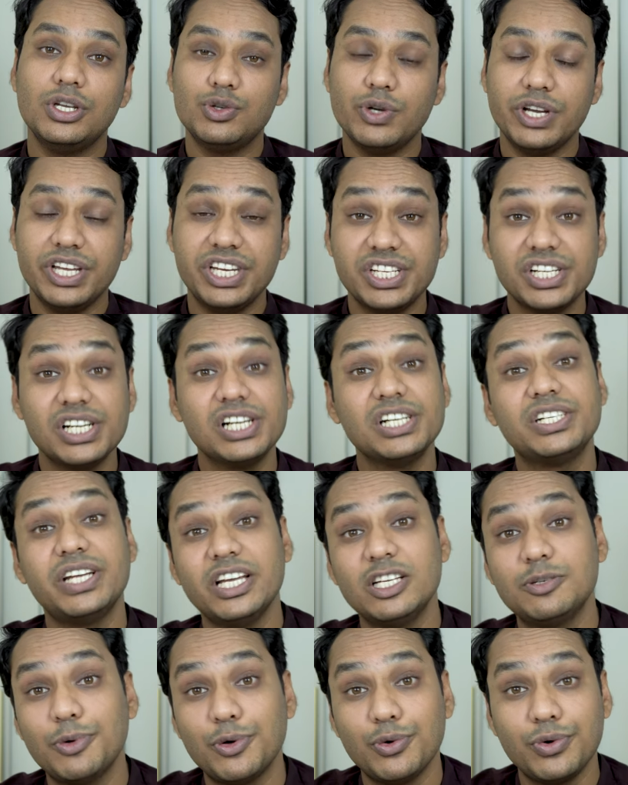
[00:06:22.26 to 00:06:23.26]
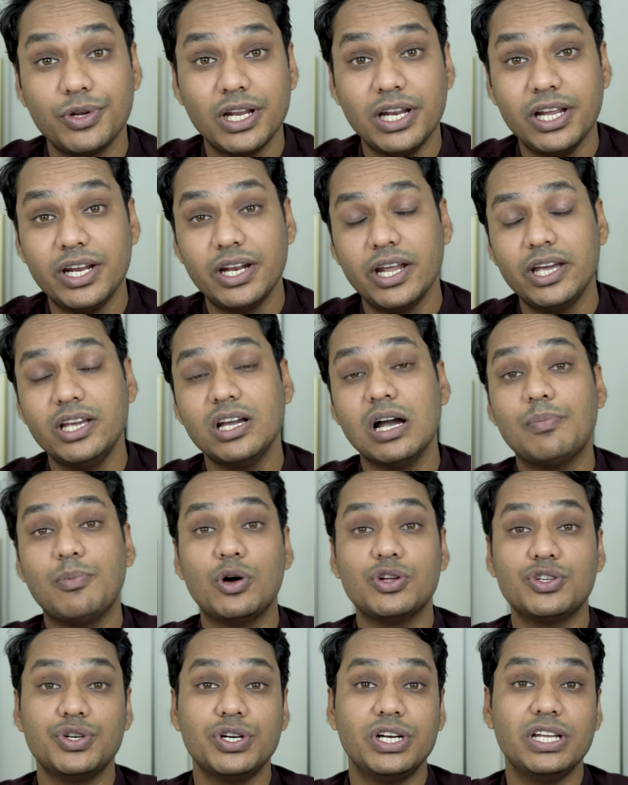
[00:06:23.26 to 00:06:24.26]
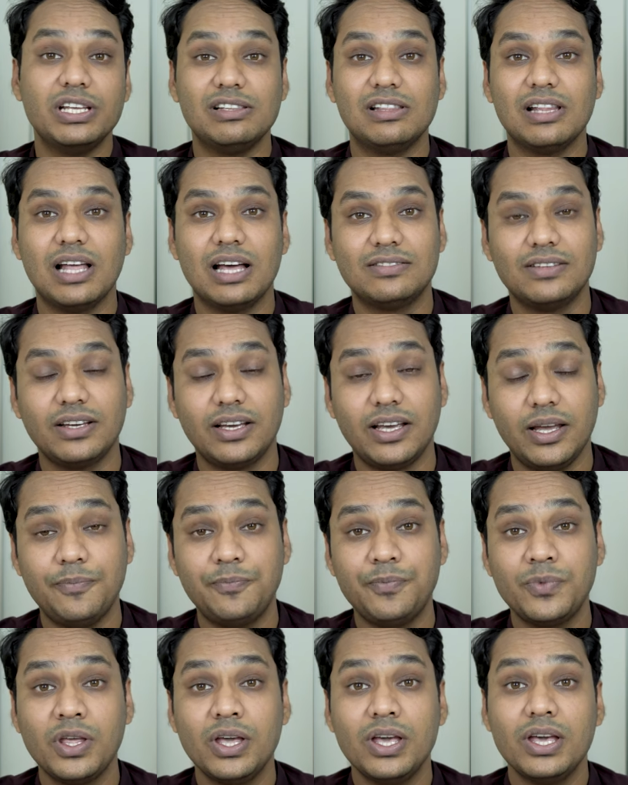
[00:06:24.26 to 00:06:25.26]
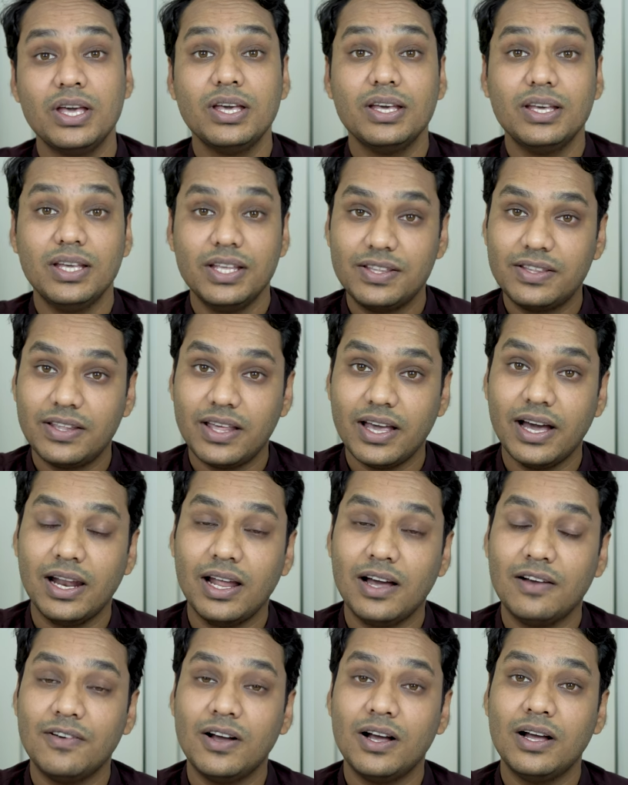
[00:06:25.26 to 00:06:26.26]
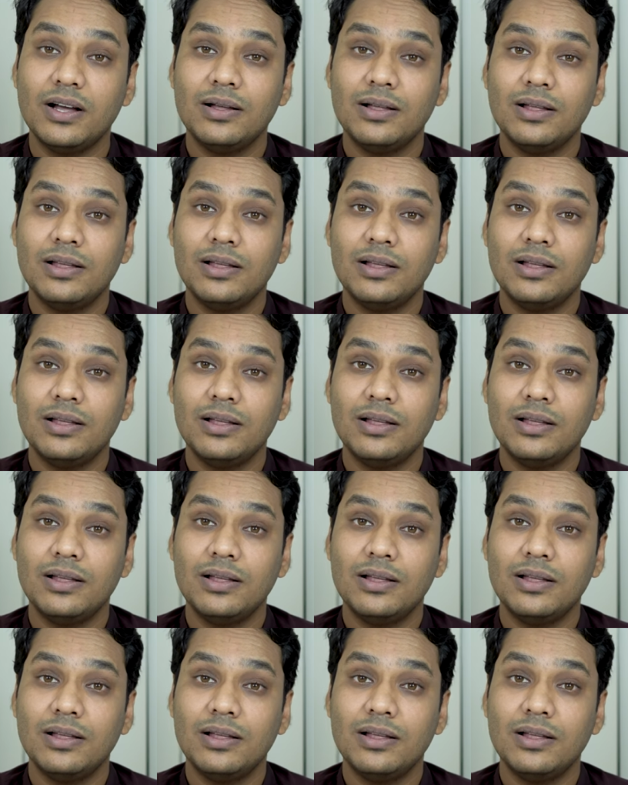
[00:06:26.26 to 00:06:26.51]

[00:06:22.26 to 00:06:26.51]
है जो इनिशियल स्टेज पर उनके लिए नई अपॉर्चुनिटीज़ ला सकें इसके अलावा